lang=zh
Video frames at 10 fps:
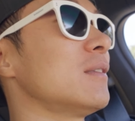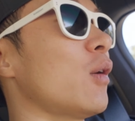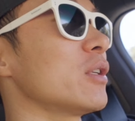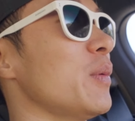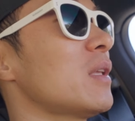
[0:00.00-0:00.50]

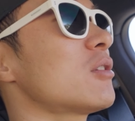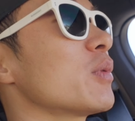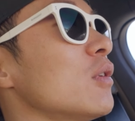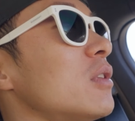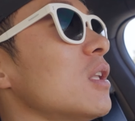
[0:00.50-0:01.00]
但我前面在视
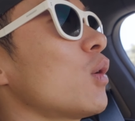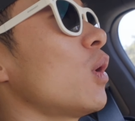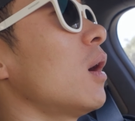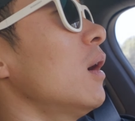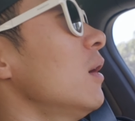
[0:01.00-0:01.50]
频中提到
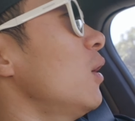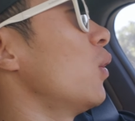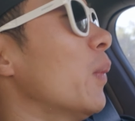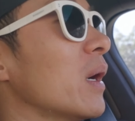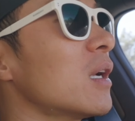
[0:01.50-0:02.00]
过。
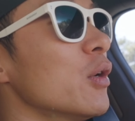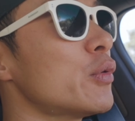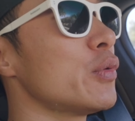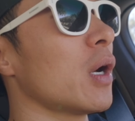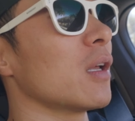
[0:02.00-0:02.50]
我们更
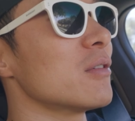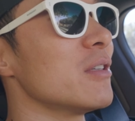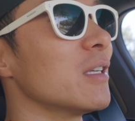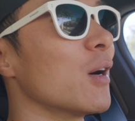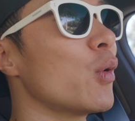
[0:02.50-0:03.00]
需要的
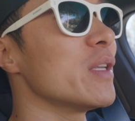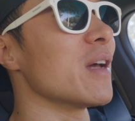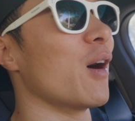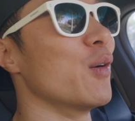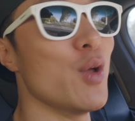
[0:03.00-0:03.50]
是一个会
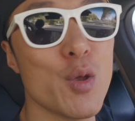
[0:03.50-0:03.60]
讲